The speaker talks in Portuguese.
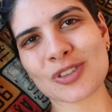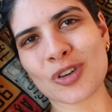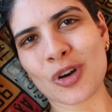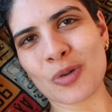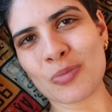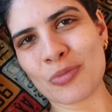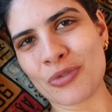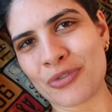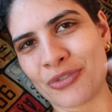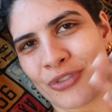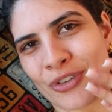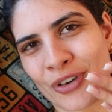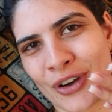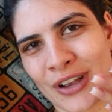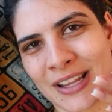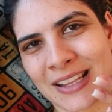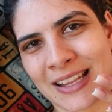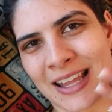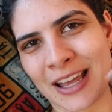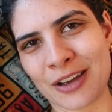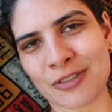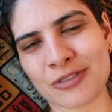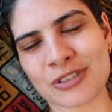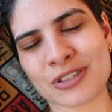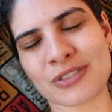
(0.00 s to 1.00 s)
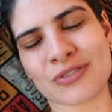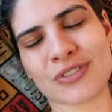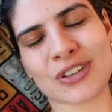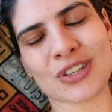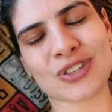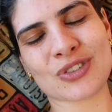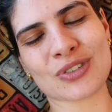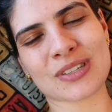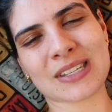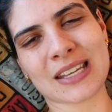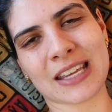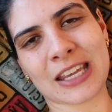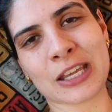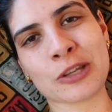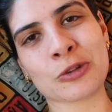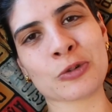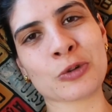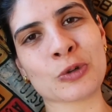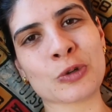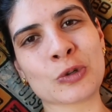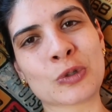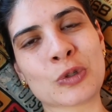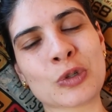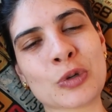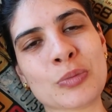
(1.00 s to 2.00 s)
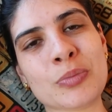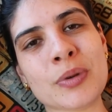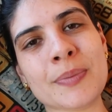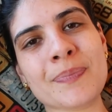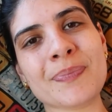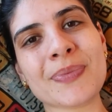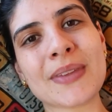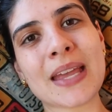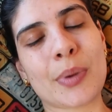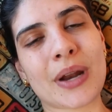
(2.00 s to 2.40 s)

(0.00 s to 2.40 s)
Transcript: como foi, né, os vídeos aqui do YouTube,